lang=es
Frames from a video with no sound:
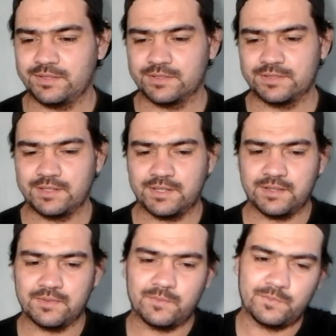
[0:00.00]
Así,
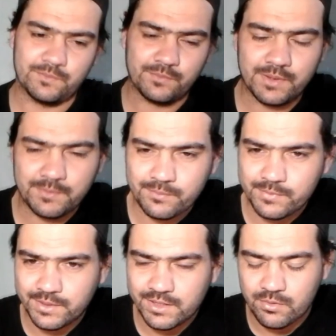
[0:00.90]
que va
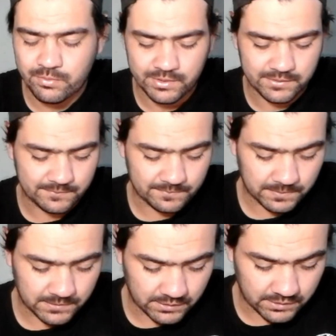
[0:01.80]
mezclado por ahí.
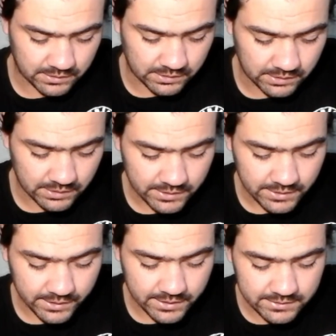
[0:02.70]
Eh,
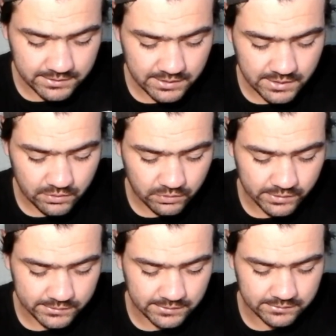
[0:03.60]
cantera o
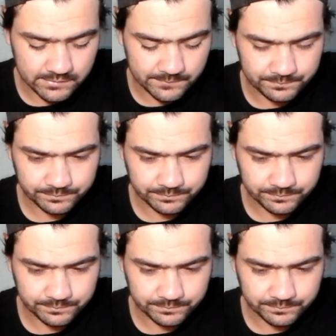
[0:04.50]
cartera.